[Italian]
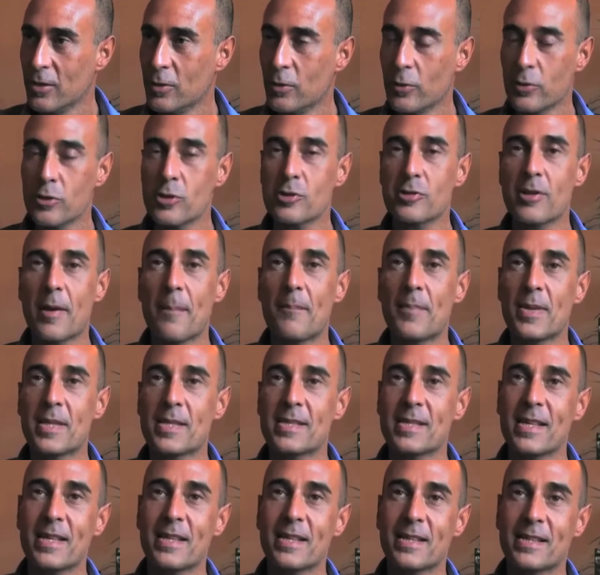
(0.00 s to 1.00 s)
Non riesco a
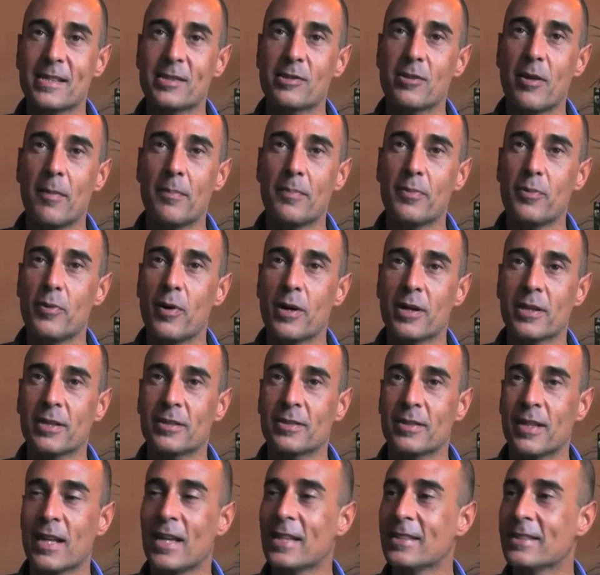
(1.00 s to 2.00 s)
pensare che sia più
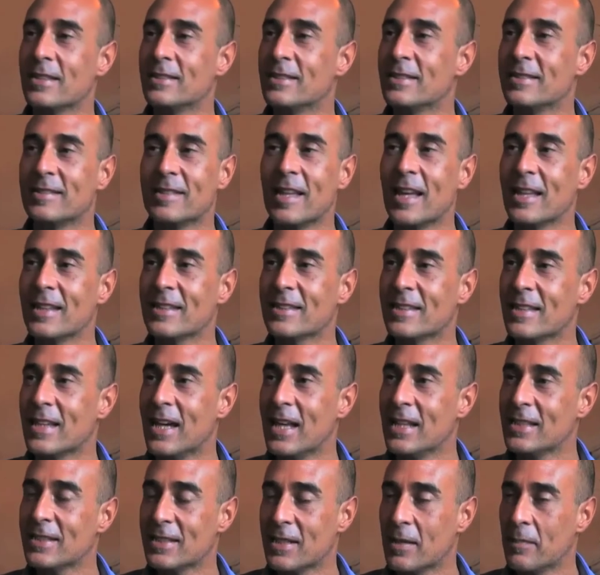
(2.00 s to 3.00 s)
arretrata di tanti
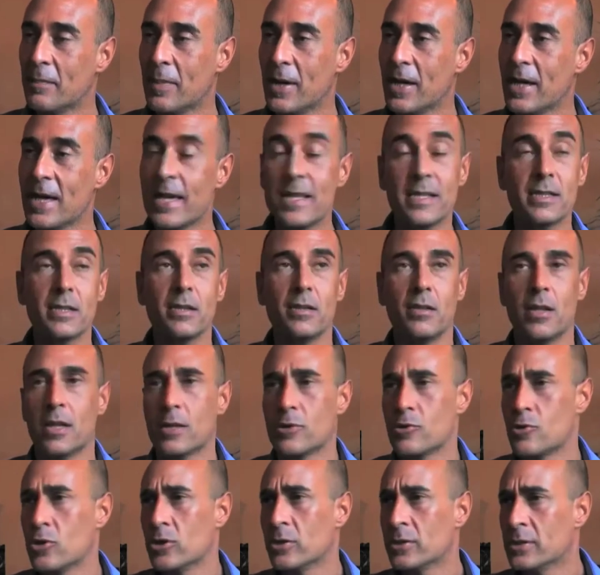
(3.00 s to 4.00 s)
altri paesi,
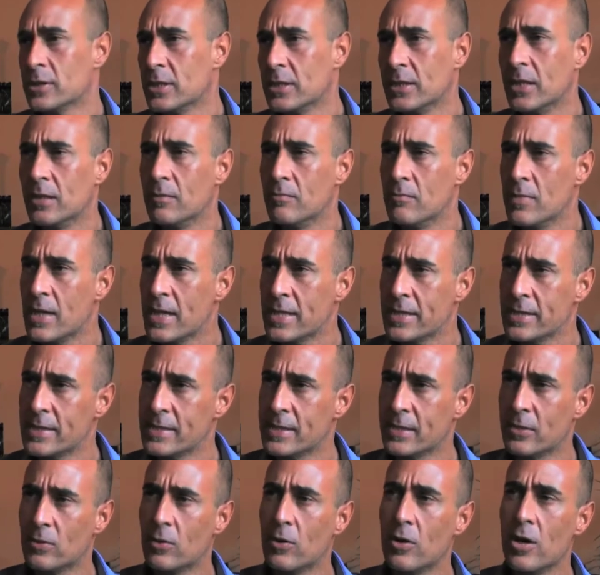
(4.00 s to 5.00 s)
l'Argentina, il
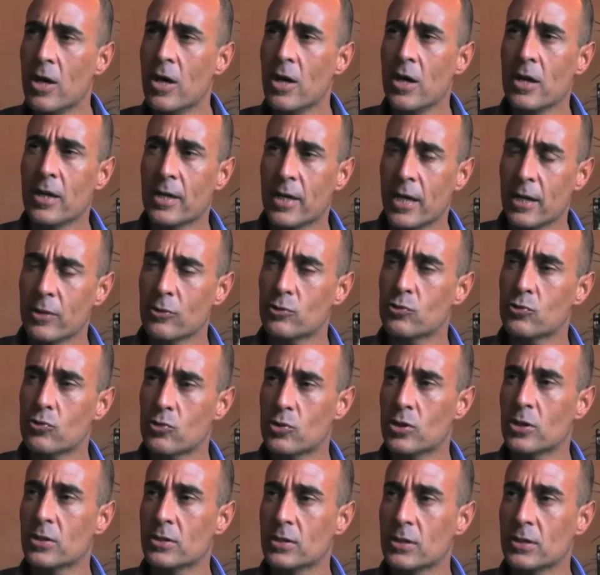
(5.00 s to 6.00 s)
Messico, che hanno su
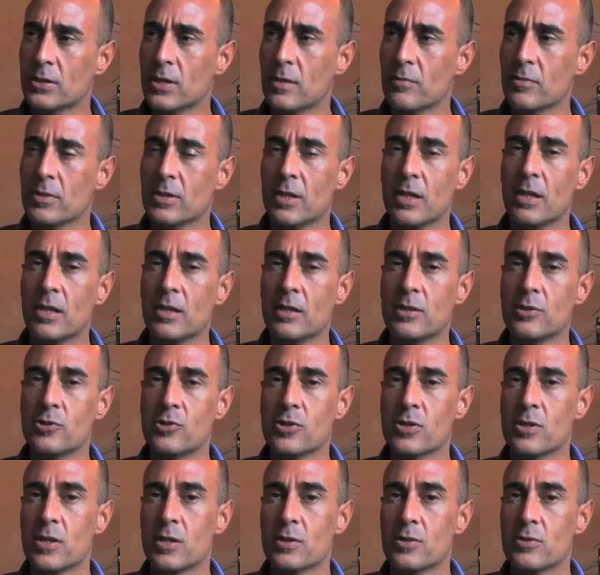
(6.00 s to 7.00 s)
certi temi delle
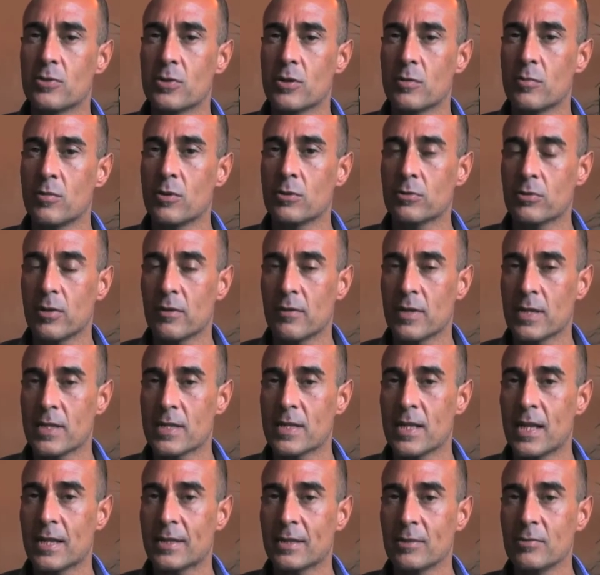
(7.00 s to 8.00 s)
legislazioni molto
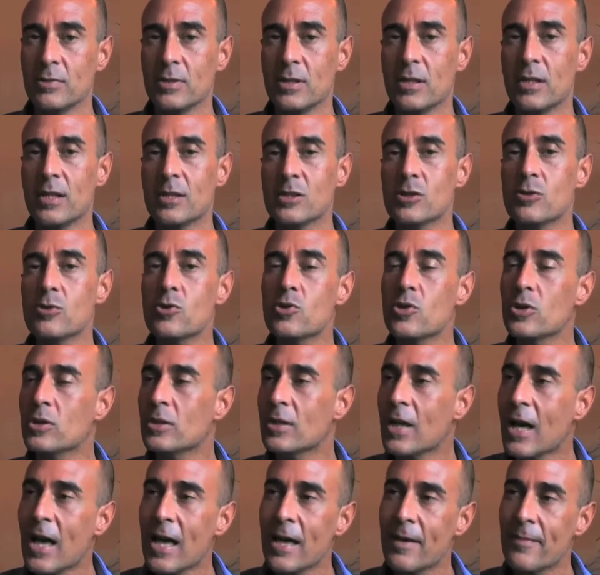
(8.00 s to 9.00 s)
avanzate. Quindi la
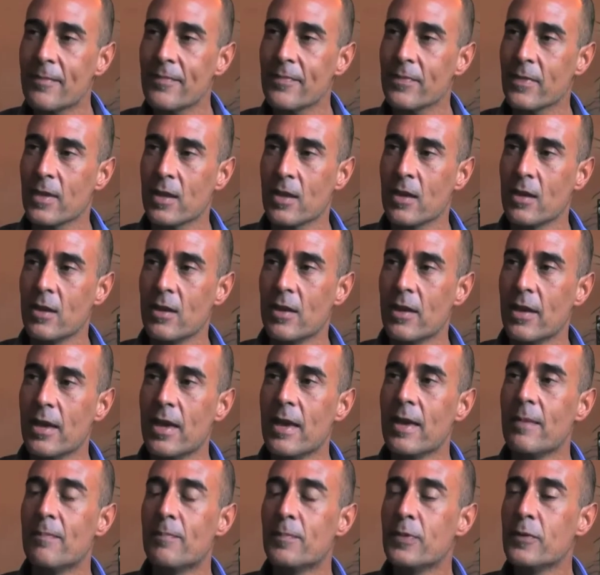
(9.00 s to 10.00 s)
società
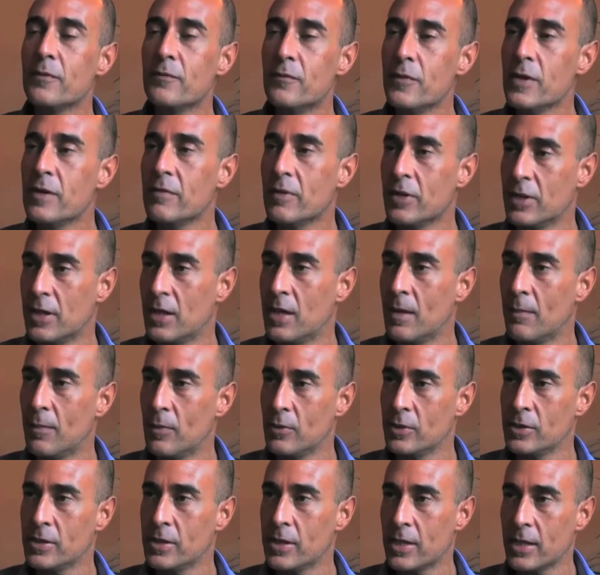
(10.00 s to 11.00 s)
e più viva della
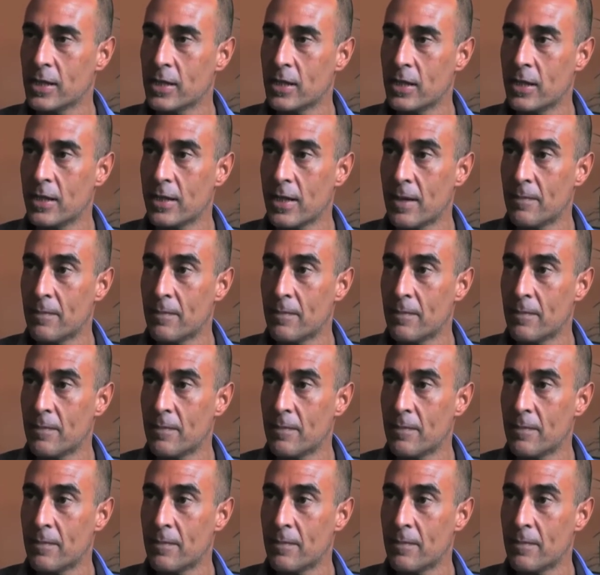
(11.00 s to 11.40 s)
politica che la